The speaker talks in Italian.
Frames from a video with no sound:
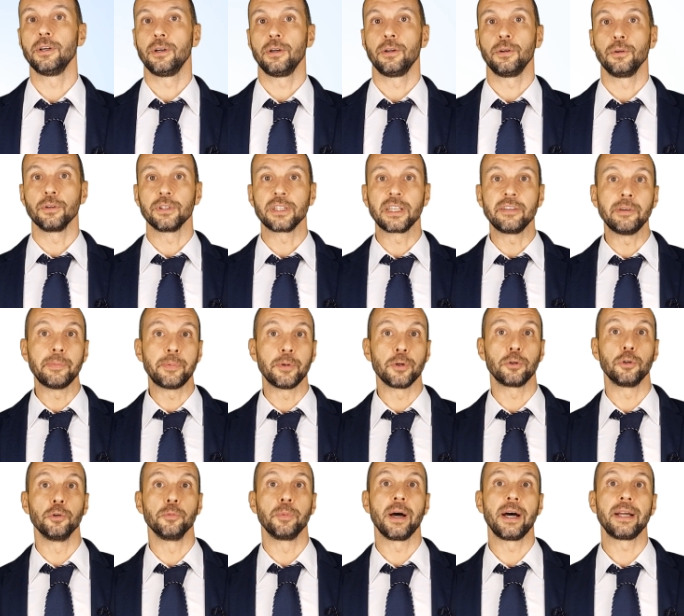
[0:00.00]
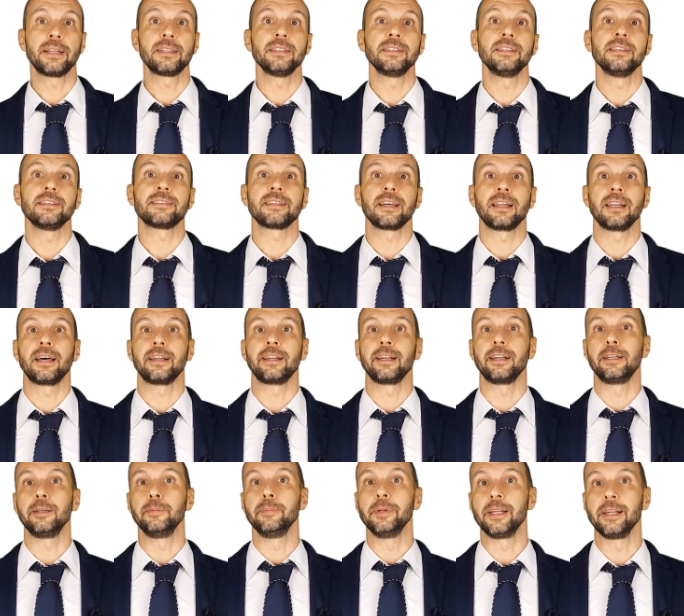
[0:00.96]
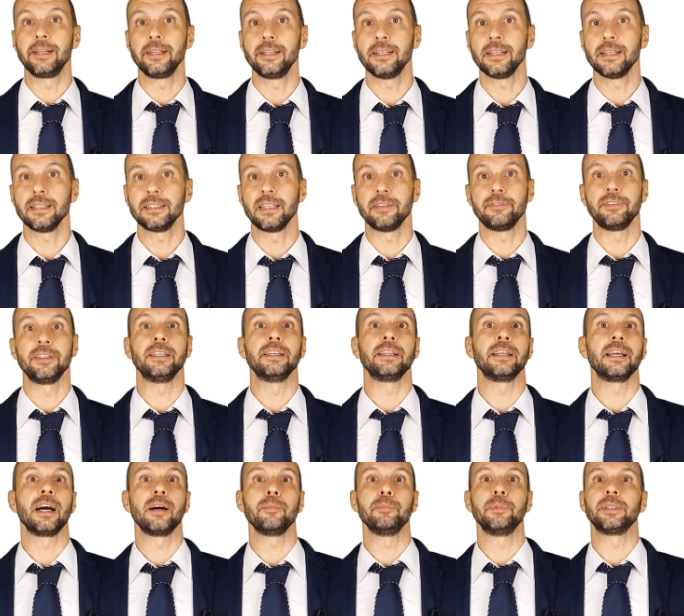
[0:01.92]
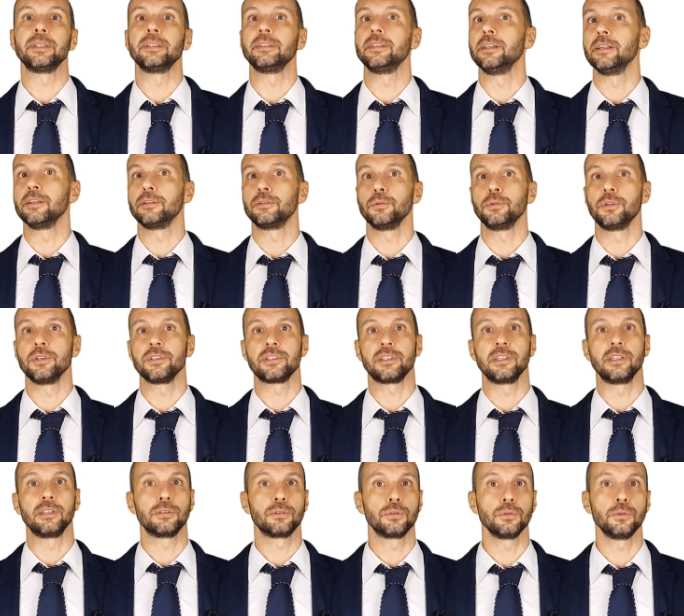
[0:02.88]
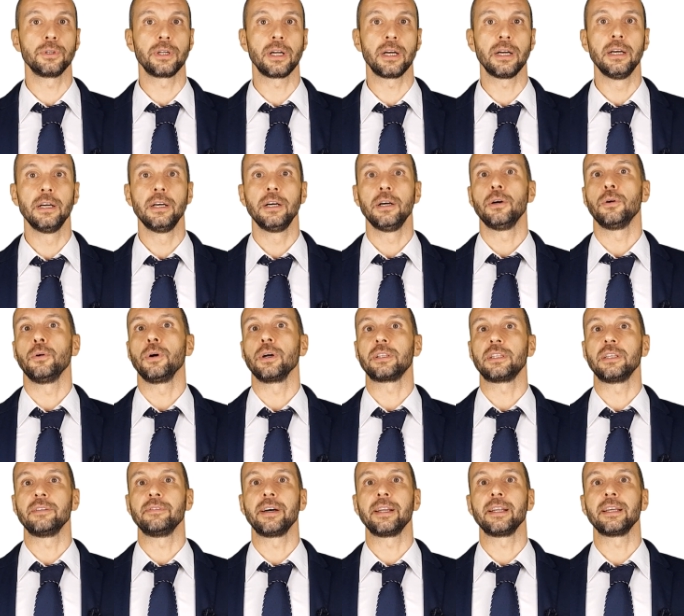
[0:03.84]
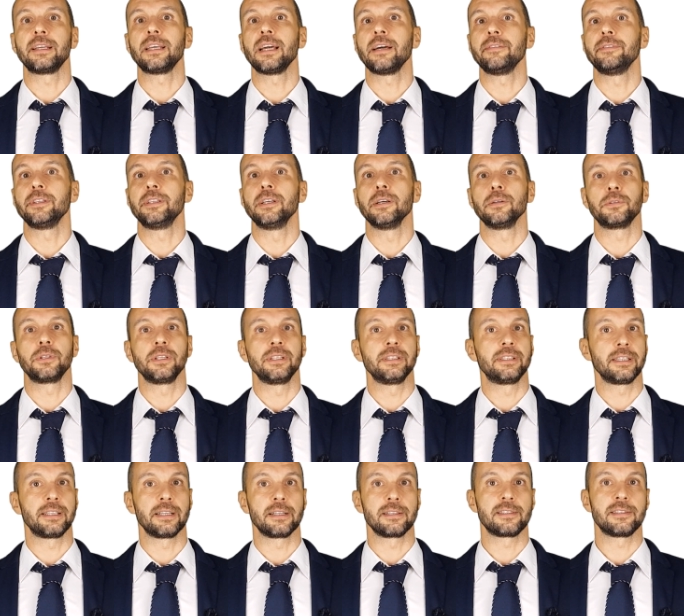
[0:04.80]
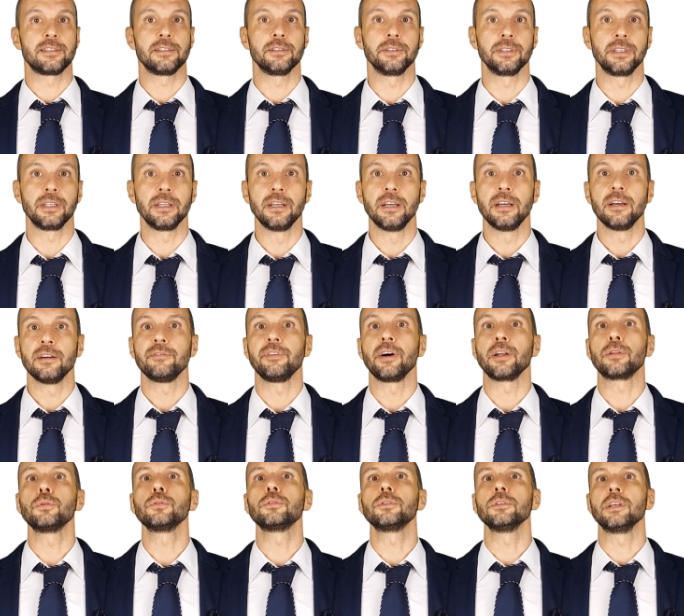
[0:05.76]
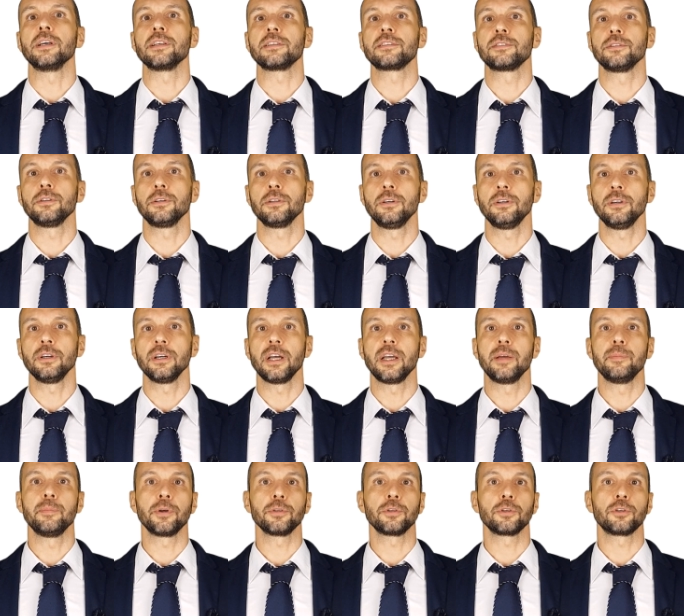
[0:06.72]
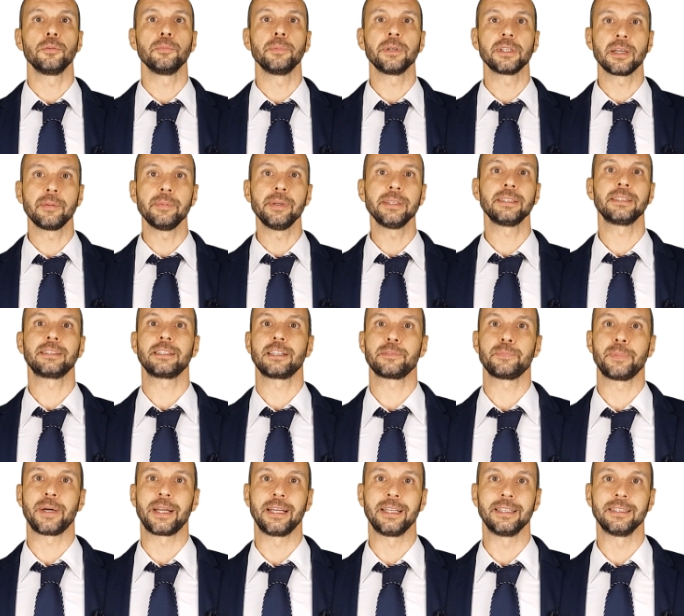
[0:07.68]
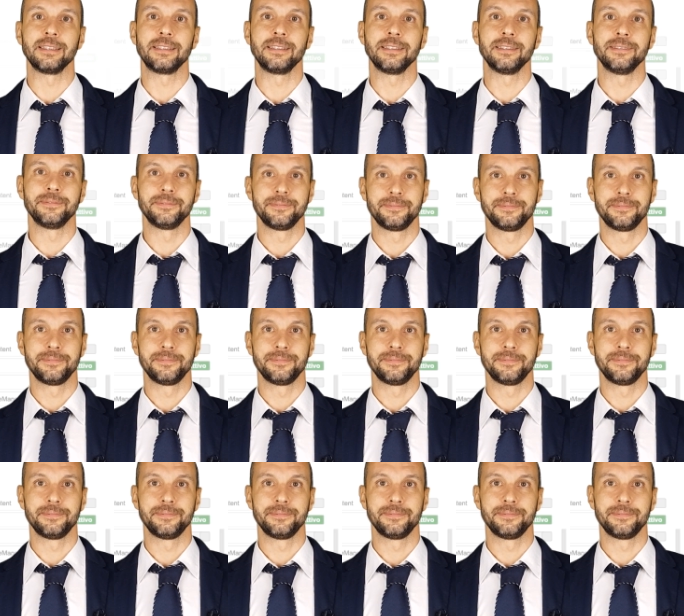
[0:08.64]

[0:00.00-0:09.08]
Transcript: Non devi preoccuparti di installare librerie, definire ambiti di lettura e scrittura o attivare chiavi di autenticazione. Fa tutto da solo e in modo completamente trasparente.